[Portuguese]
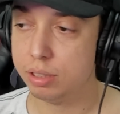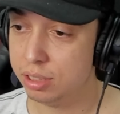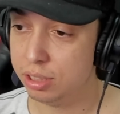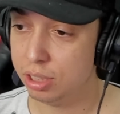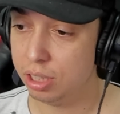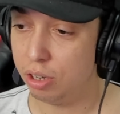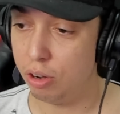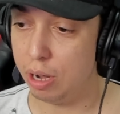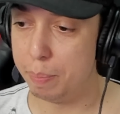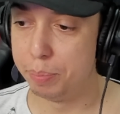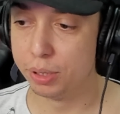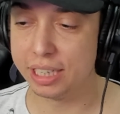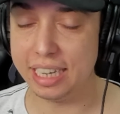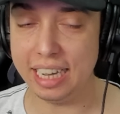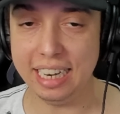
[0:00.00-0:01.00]
Hum. Ou é
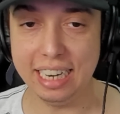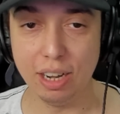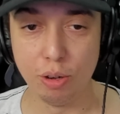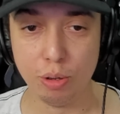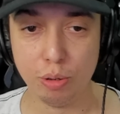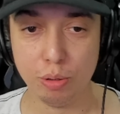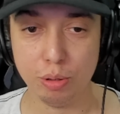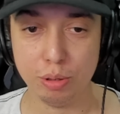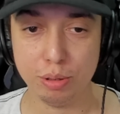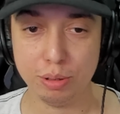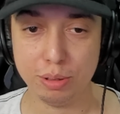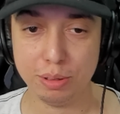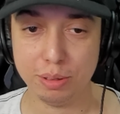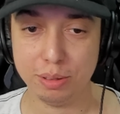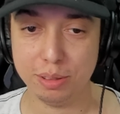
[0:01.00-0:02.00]
porque ele é eu...
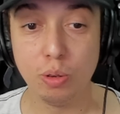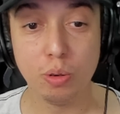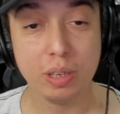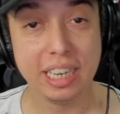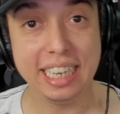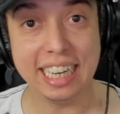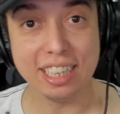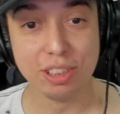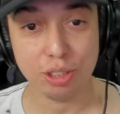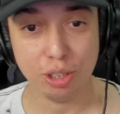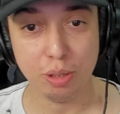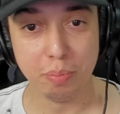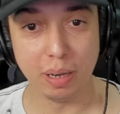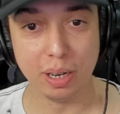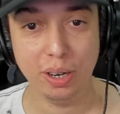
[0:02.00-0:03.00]
o, o criador
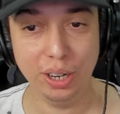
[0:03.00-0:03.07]
do bagulho?